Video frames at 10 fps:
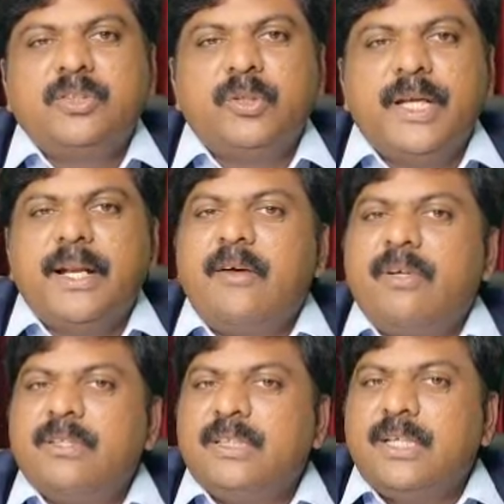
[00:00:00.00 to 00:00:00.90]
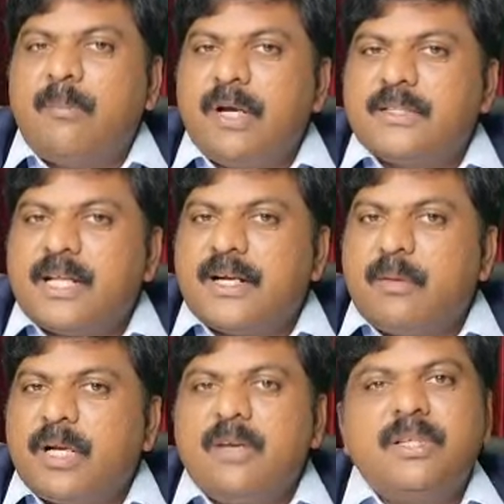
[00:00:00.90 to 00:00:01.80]
ஸோ ஏன்னா வந்து நம்மள சில
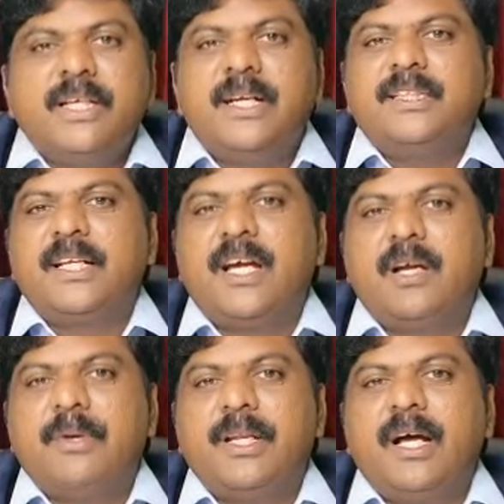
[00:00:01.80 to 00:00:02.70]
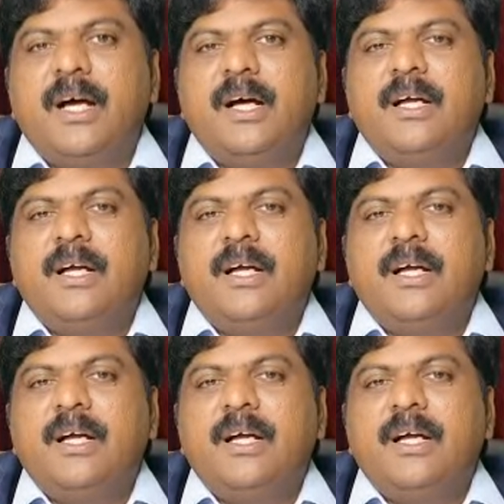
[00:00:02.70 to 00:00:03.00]
நபர்கள் வந்து என்ன செய்கிறாங்க அப்படின்னா